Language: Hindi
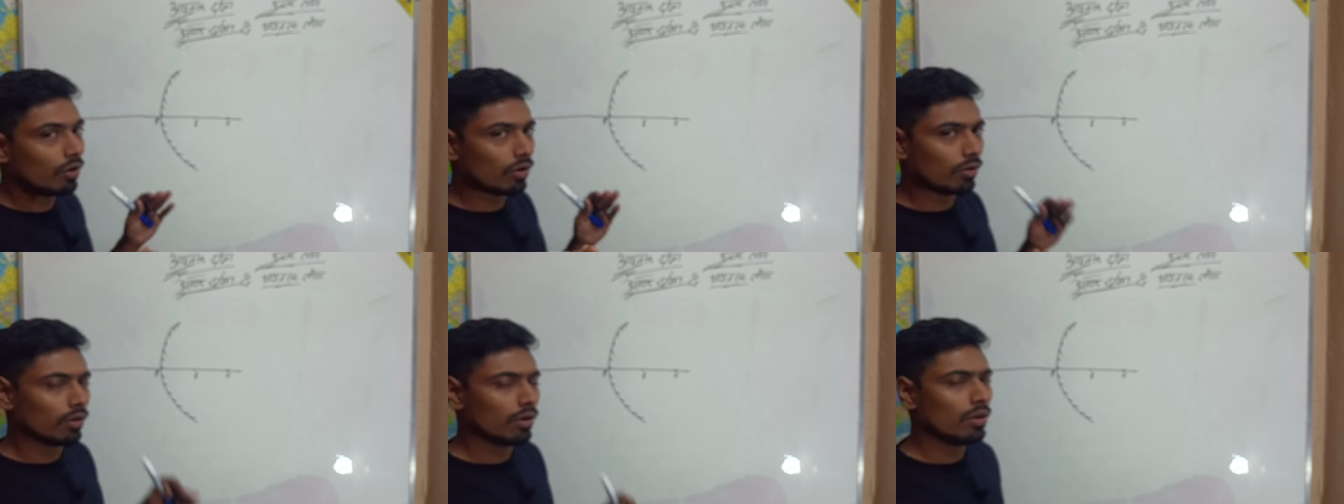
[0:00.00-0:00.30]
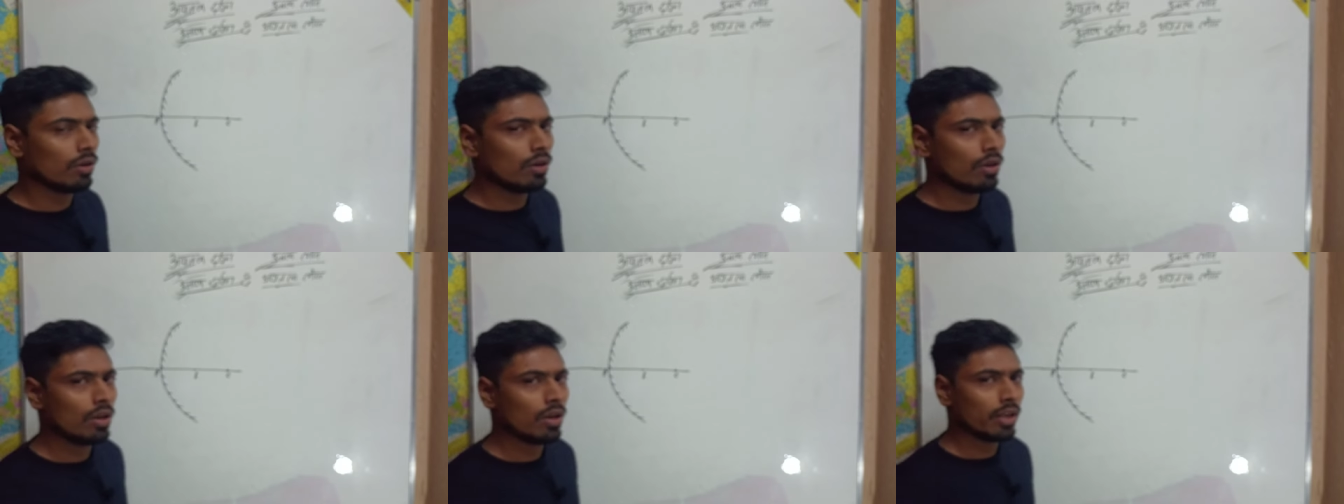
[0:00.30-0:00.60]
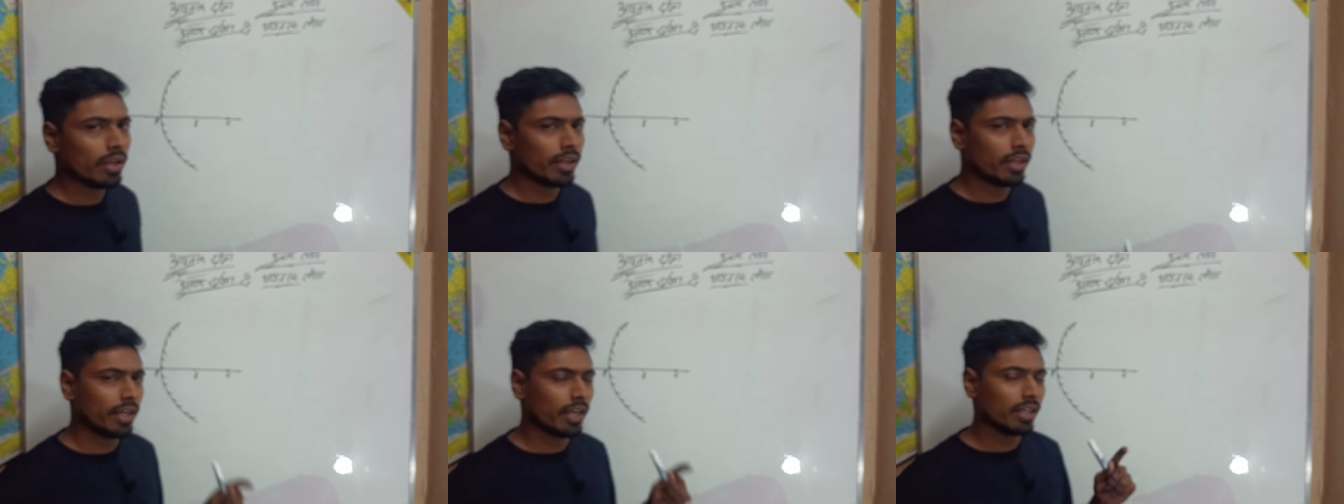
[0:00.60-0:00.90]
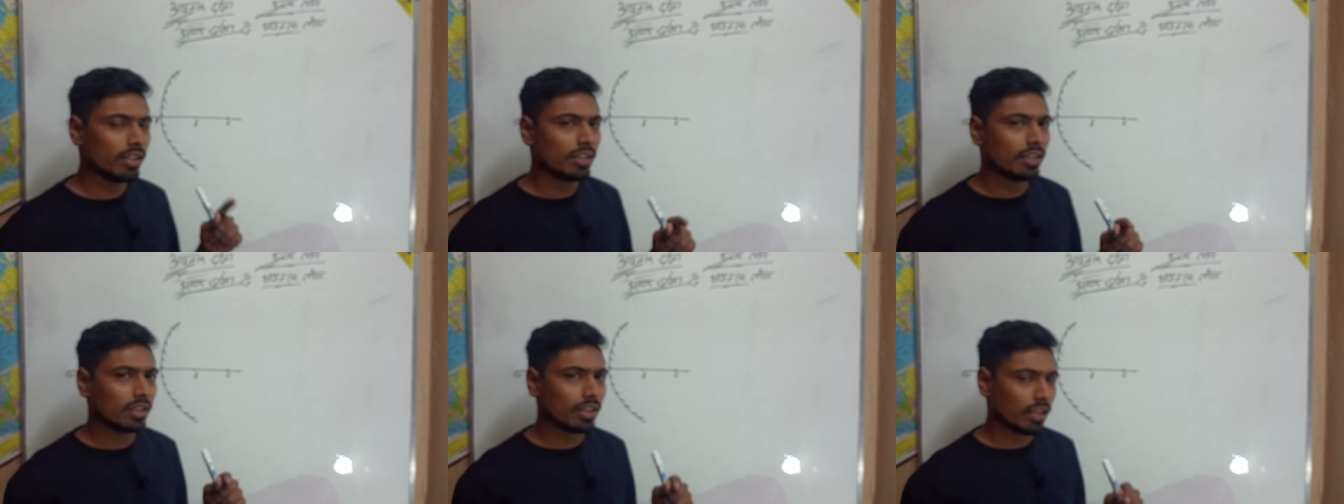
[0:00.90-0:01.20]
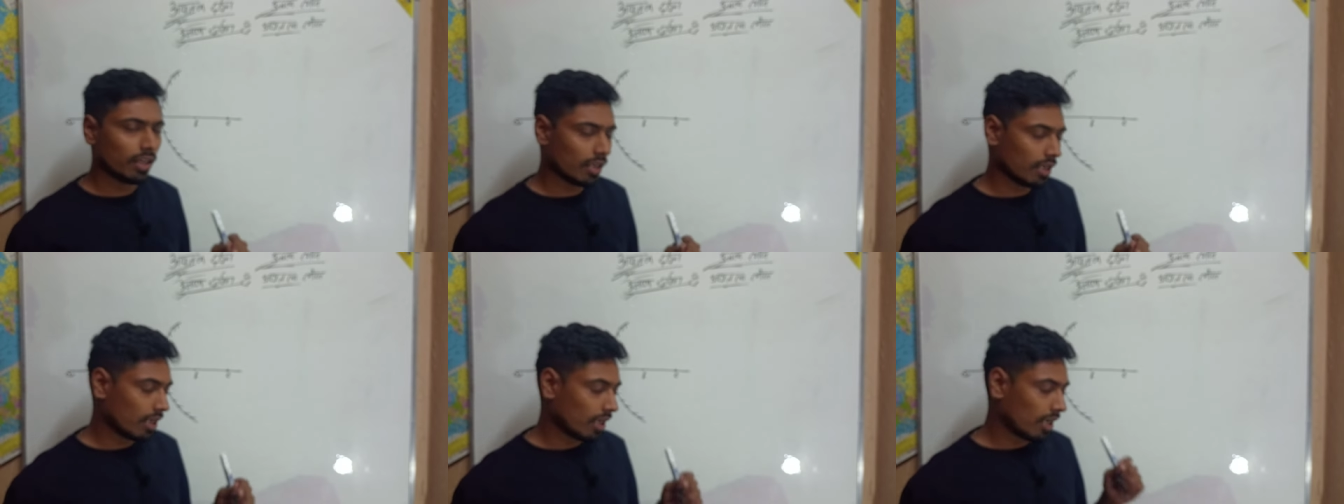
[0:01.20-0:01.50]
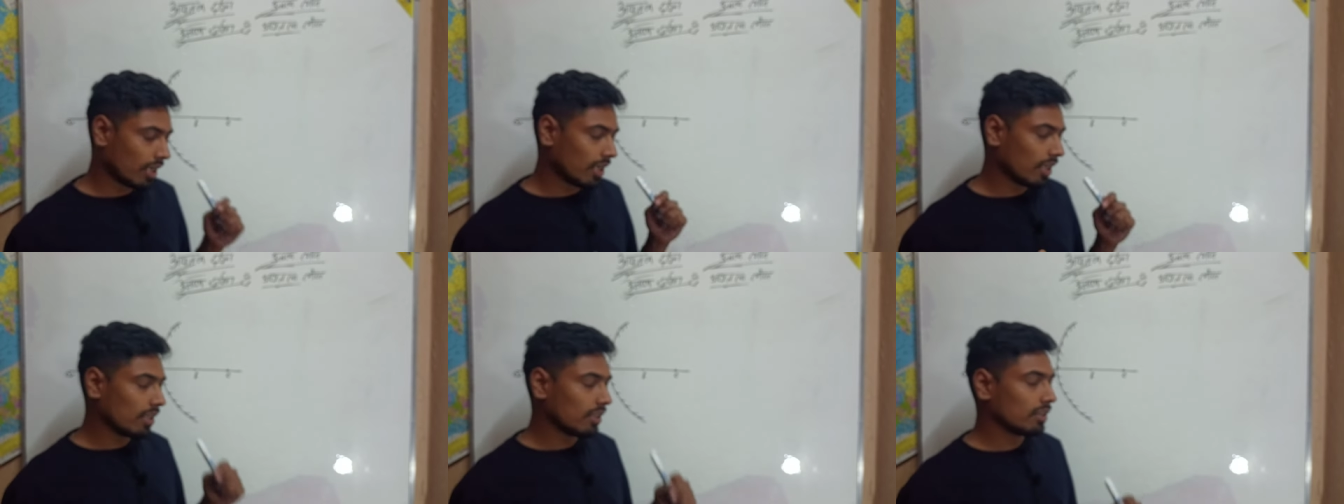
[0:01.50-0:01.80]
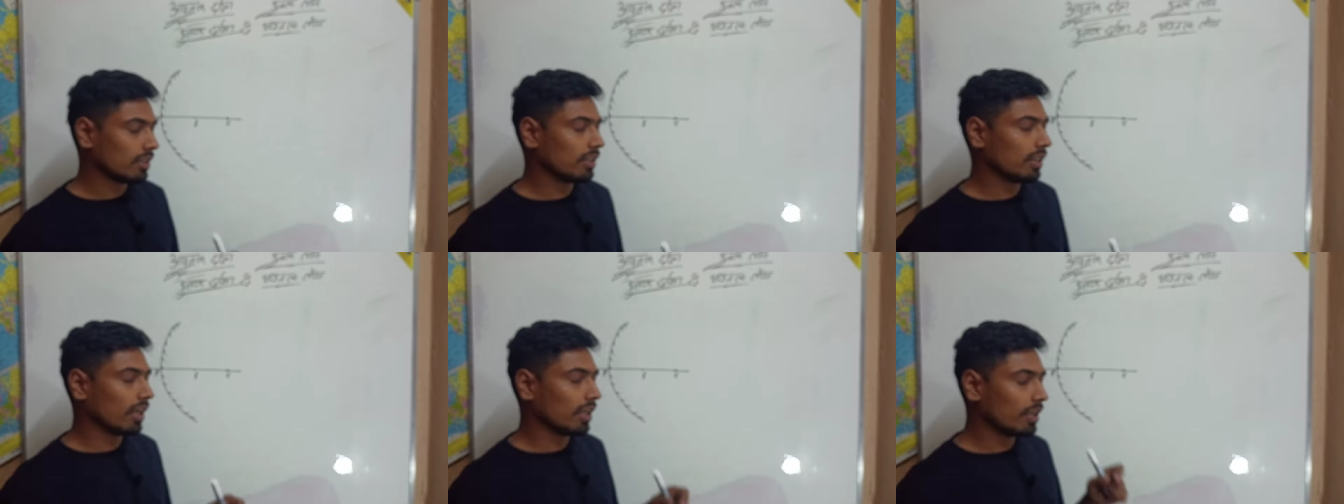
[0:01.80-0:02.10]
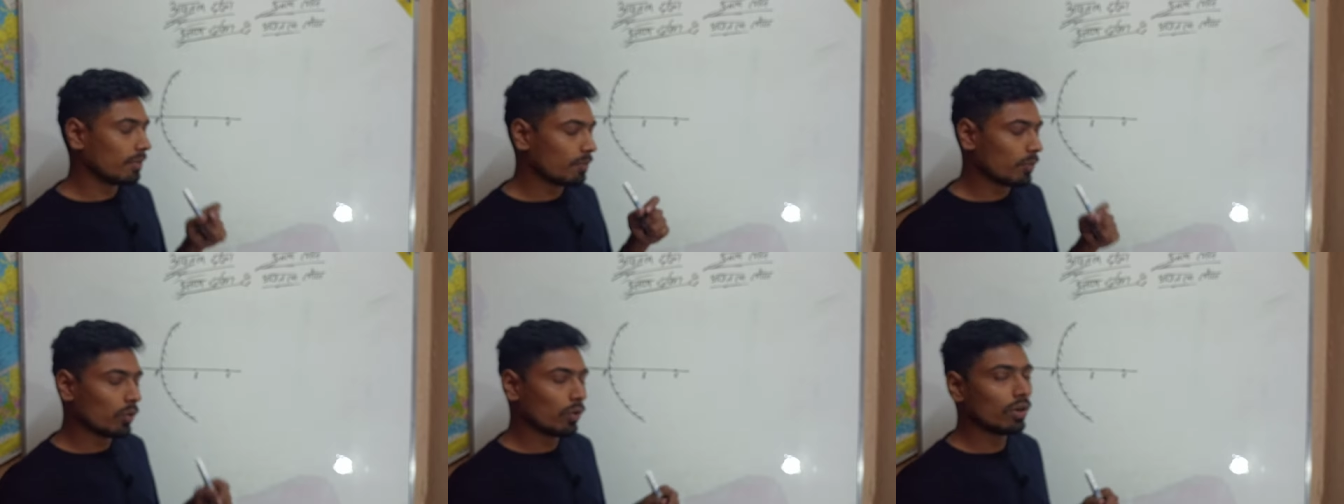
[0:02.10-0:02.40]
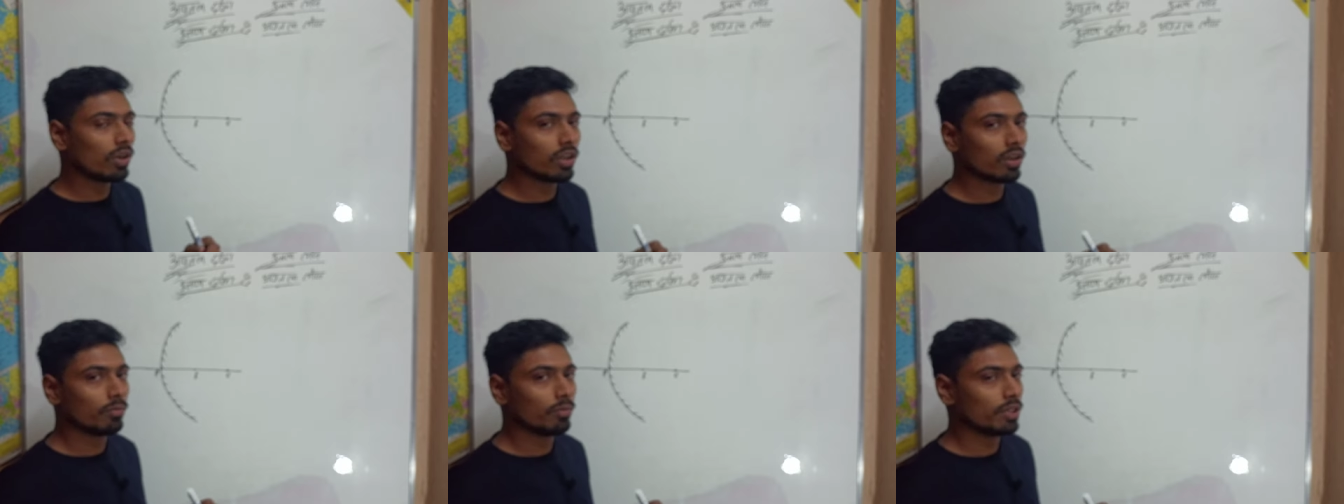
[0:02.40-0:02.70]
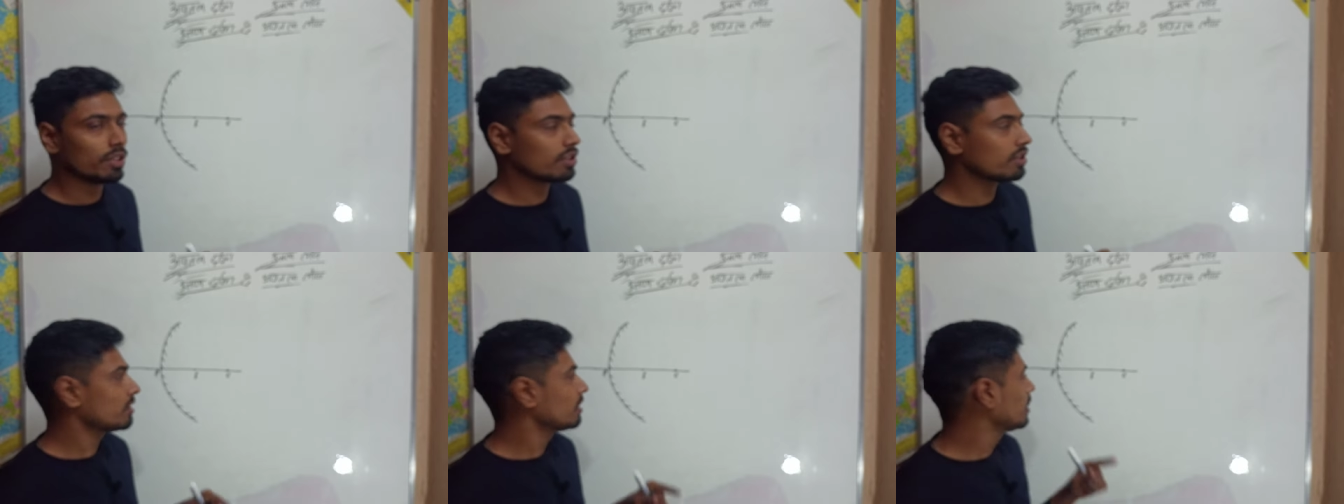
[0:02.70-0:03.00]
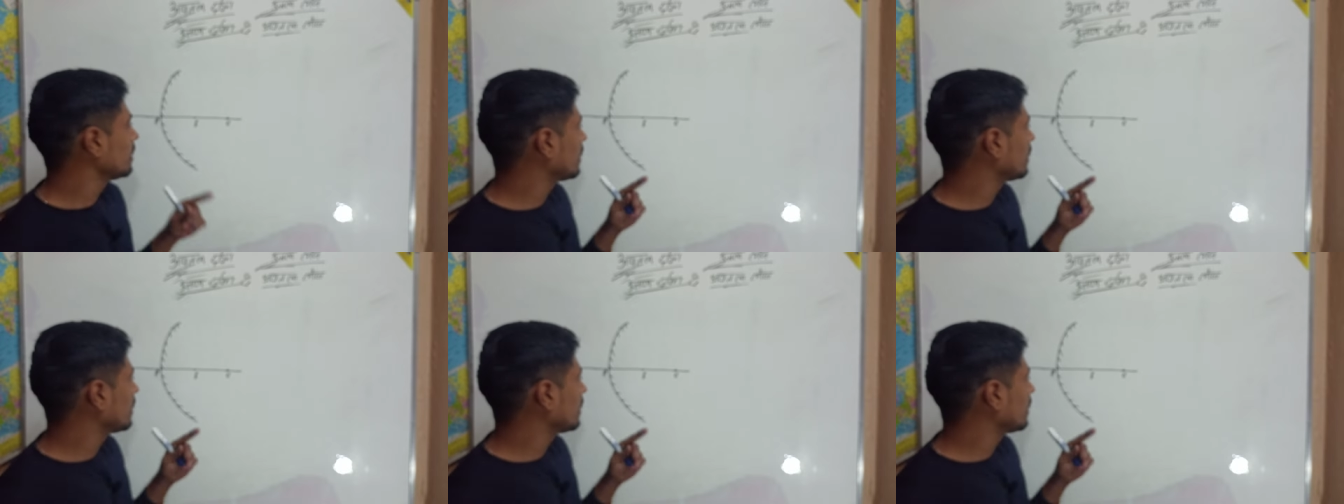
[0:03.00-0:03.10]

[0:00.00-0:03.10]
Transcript: और केंद्र के अनंत यानी पोल के बीच